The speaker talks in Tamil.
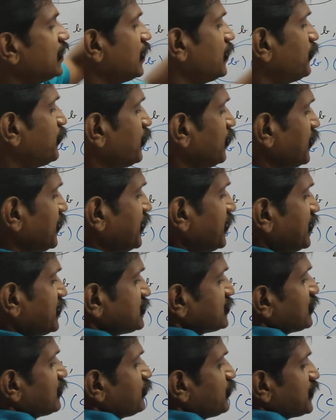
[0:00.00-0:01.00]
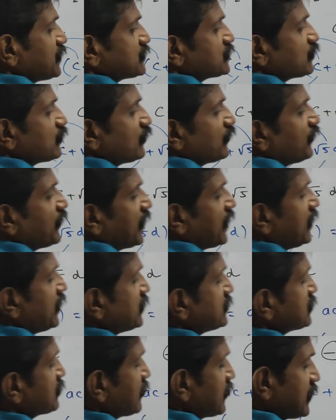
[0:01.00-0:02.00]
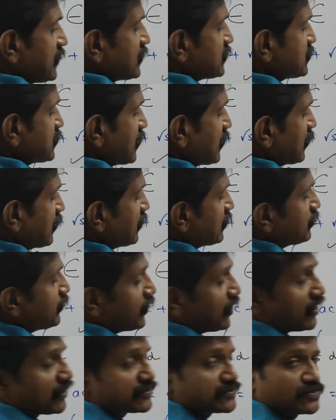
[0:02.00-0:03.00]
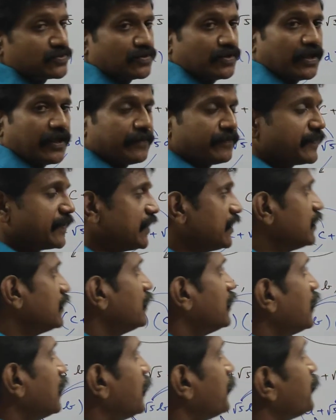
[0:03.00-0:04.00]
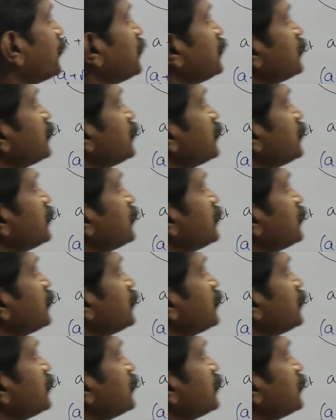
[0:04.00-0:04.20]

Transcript: அப்போது இன்டீஜர் ப்ளஸ் ரூட் ஃபைவ் இன்டீஜர் வந்துருச்சு அதனால் இது பிலாங்ஸ் டு ஏ அப்போ